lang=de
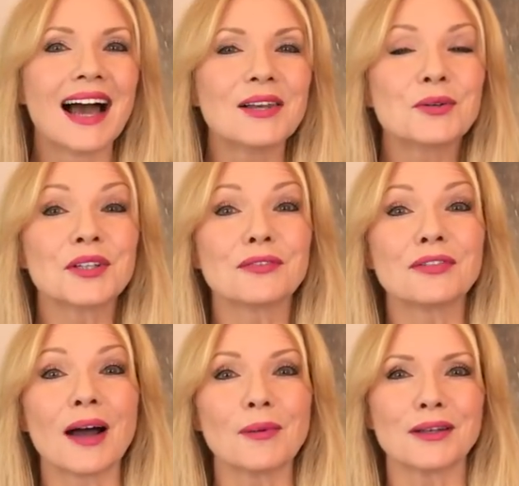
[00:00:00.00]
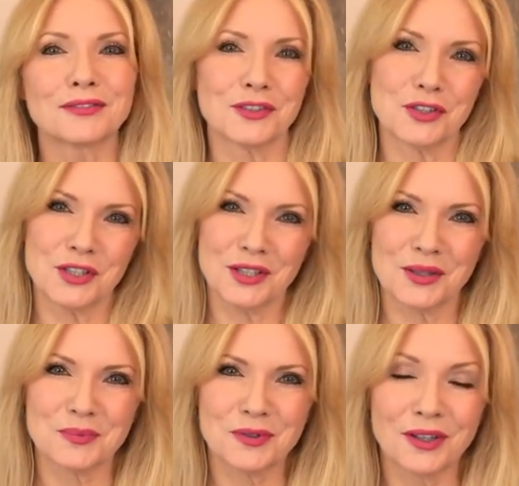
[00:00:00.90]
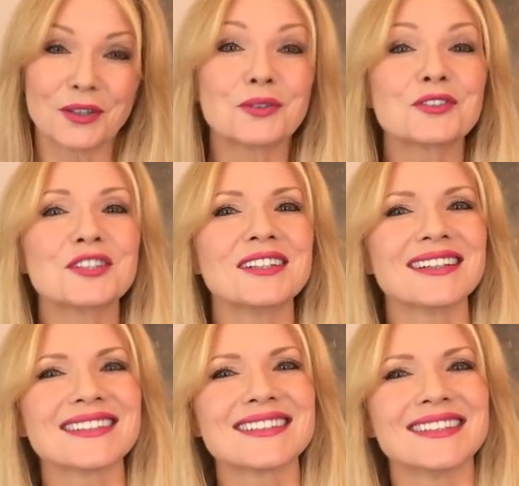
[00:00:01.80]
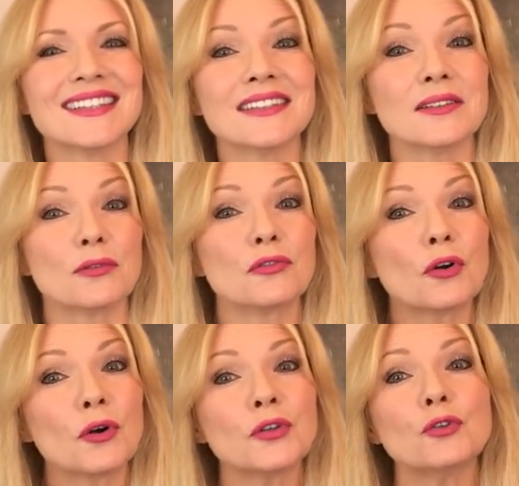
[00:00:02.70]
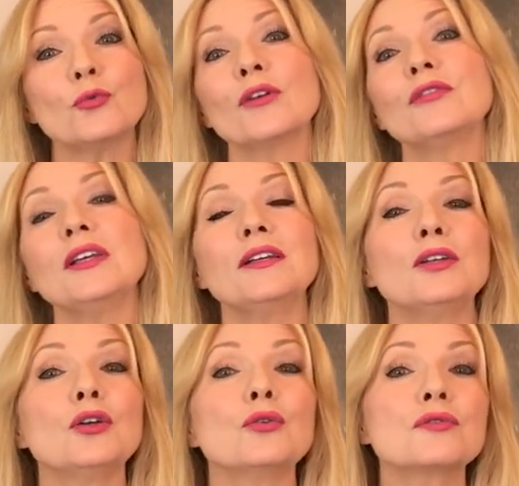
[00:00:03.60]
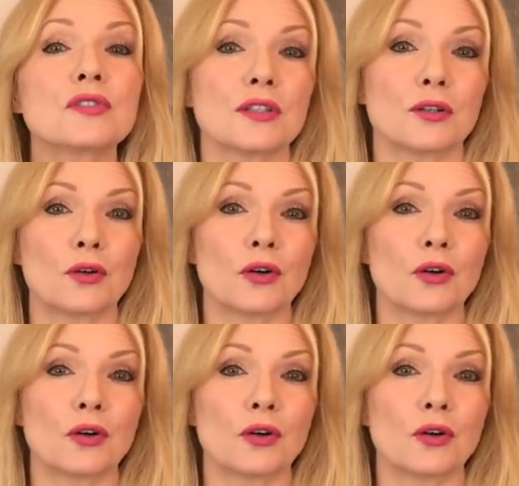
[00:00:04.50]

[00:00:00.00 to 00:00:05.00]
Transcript: Hallo, ihr fabelhaften Stiergeborenen und Stieraszendenten. Für euch überwiegen die günstigen